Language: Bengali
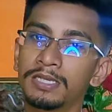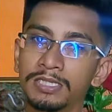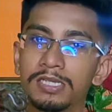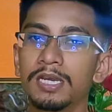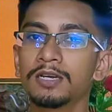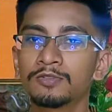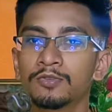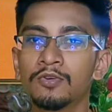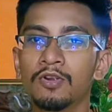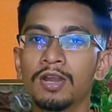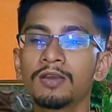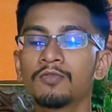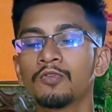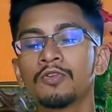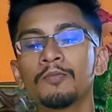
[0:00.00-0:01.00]
মাছ নিয়ে আসুন
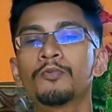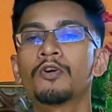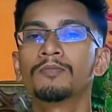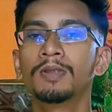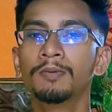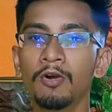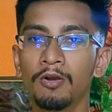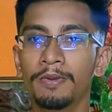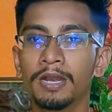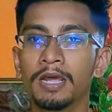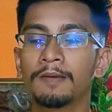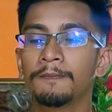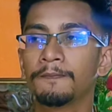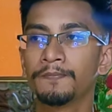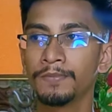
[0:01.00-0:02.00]
ঘরে কোনো প্রবলেম হবে
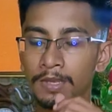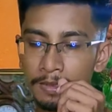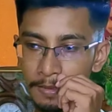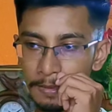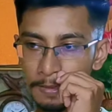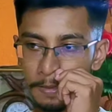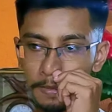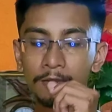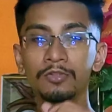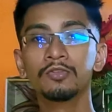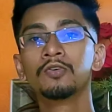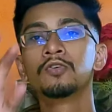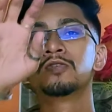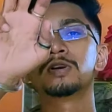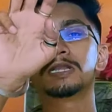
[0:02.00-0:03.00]
না তো